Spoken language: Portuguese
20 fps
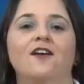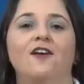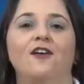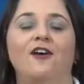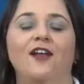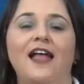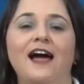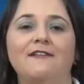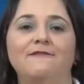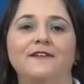
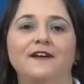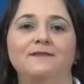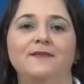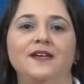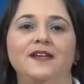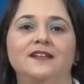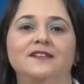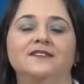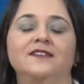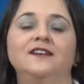Olá,
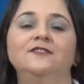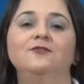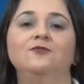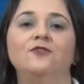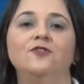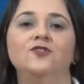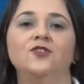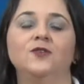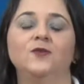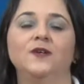famílias! Dando
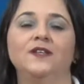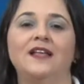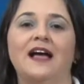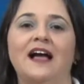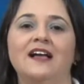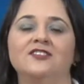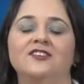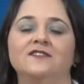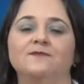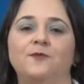
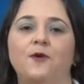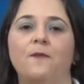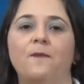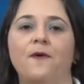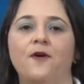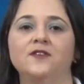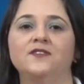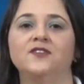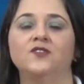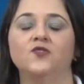continuidade às
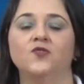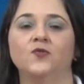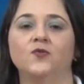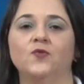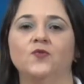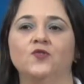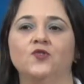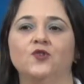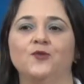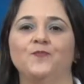propostas de
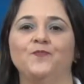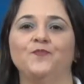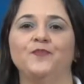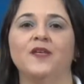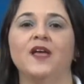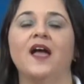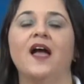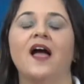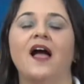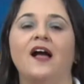hoje,
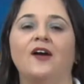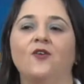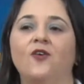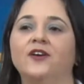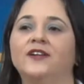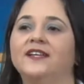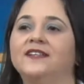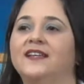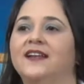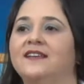
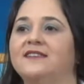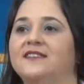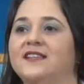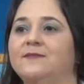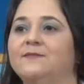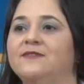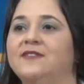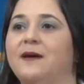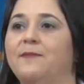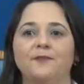agora
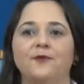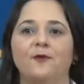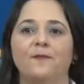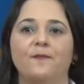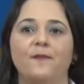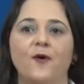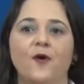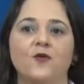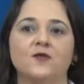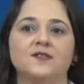trazemos a
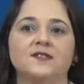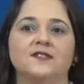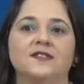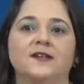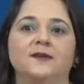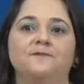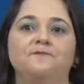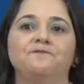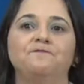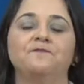
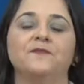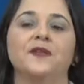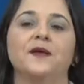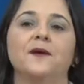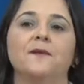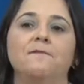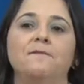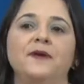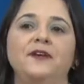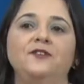proposta
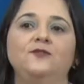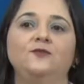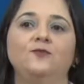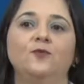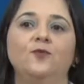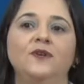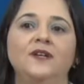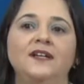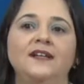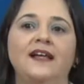
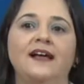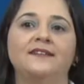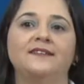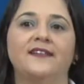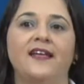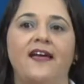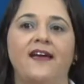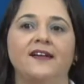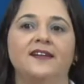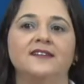Pintura na
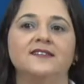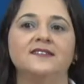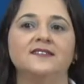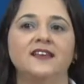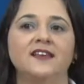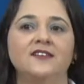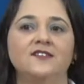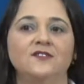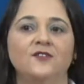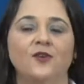tela
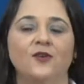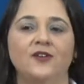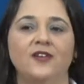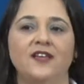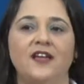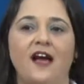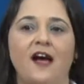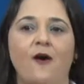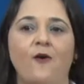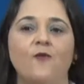
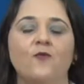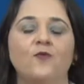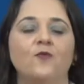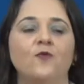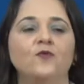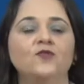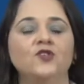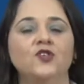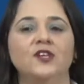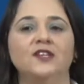sensorial
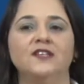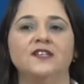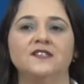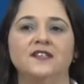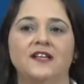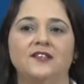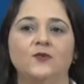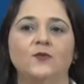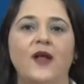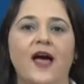com tintas
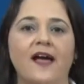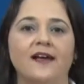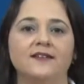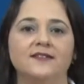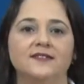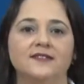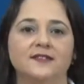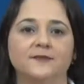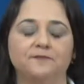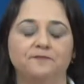naturais.